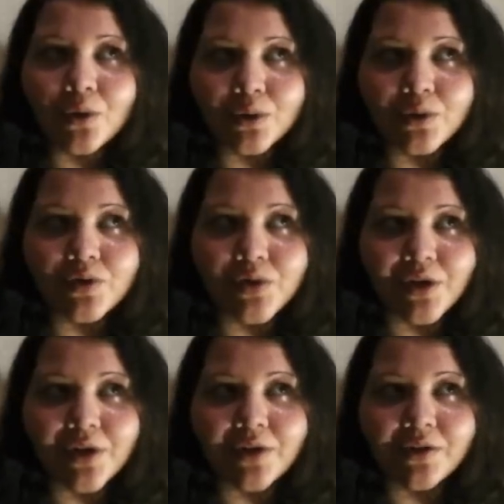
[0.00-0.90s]
Und
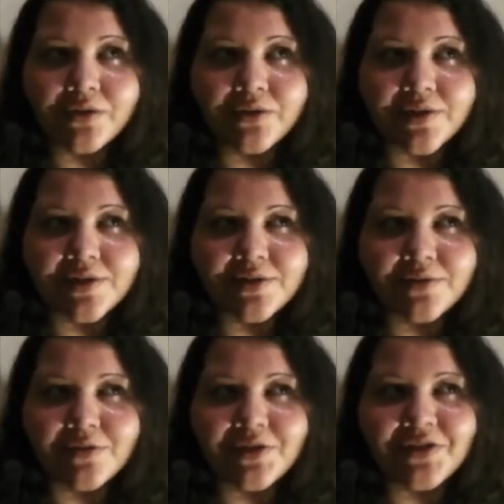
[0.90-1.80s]
äh,
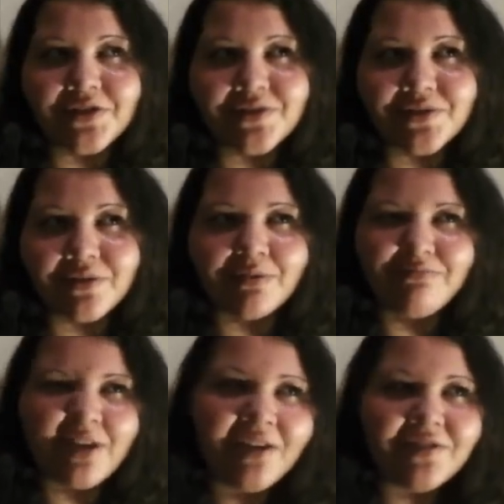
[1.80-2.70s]
das Wichtigste,
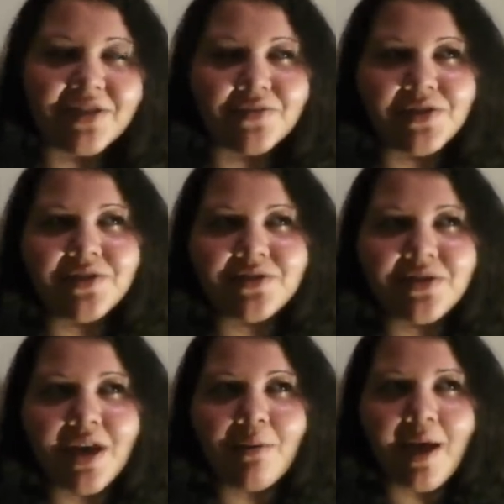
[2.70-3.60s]
ja nicht das
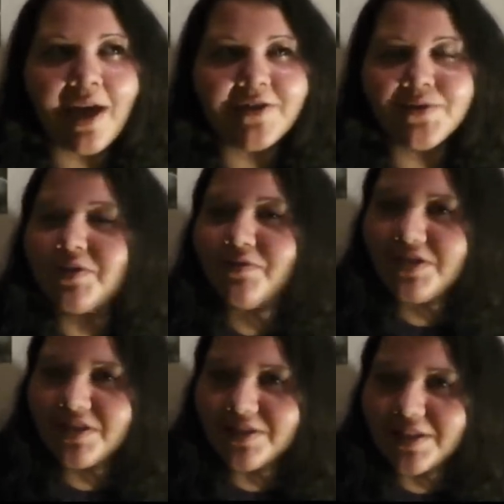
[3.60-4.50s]
Wichtigste, aber eins von den
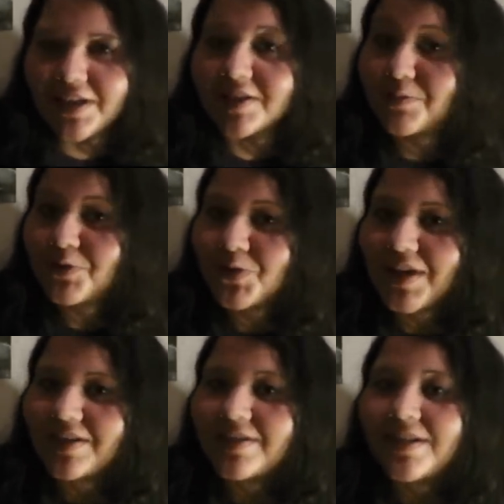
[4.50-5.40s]
wichtigen Dingen erstmal
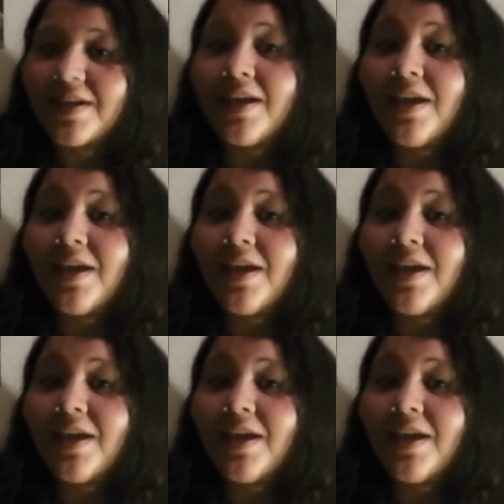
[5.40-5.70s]
zuerst.